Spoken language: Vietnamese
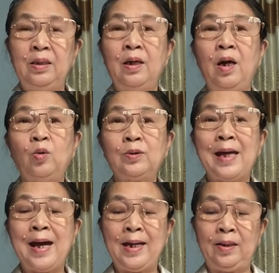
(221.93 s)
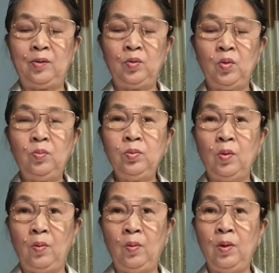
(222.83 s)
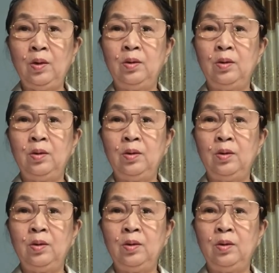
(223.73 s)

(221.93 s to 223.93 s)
hao tài tốn của